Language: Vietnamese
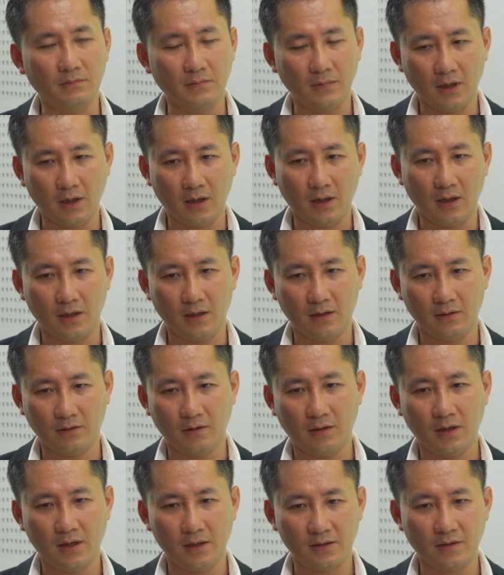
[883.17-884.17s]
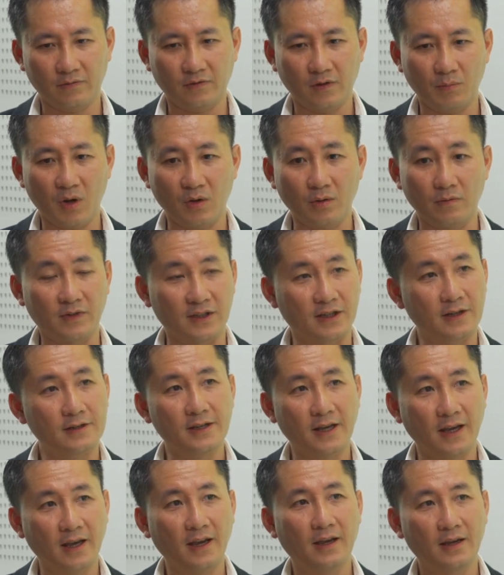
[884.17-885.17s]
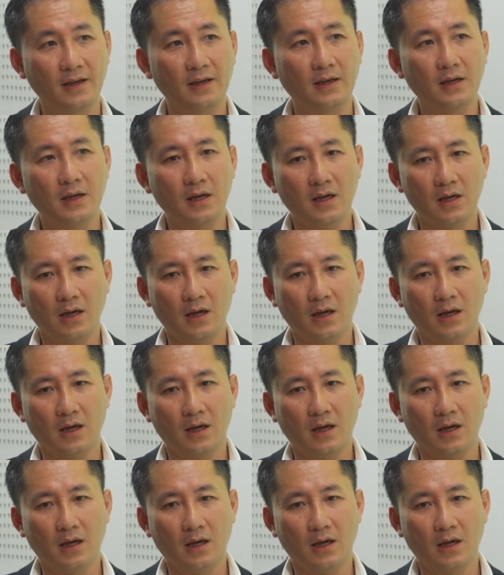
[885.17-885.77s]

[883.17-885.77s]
là đó là sản phẩm bảo hiểm vật chất xe uh-huh.